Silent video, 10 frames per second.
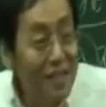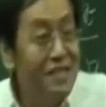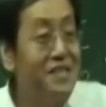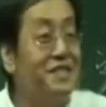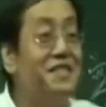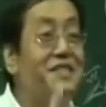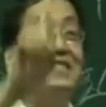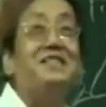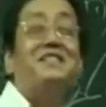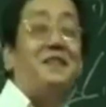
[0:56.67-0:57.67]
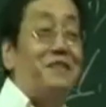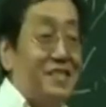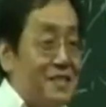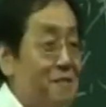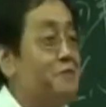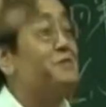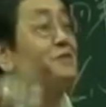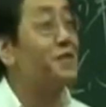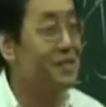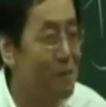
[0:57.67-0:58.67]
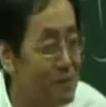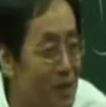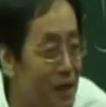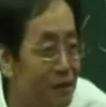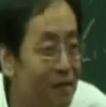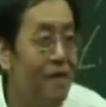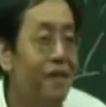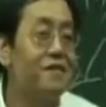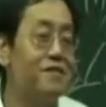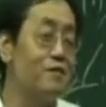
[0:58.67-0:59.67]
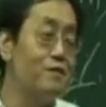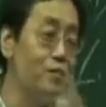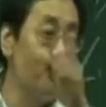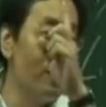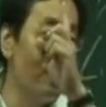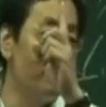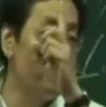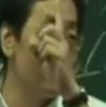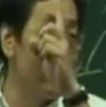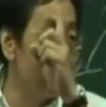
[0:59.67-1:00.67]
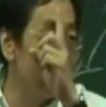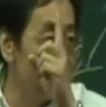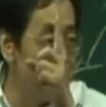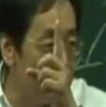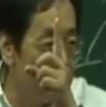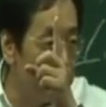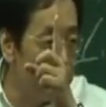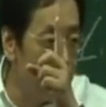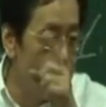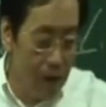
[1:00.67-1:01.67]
吸上来，吸吸吸吸吸到顶上去，你说它强不强？就是我们要利用它这个性，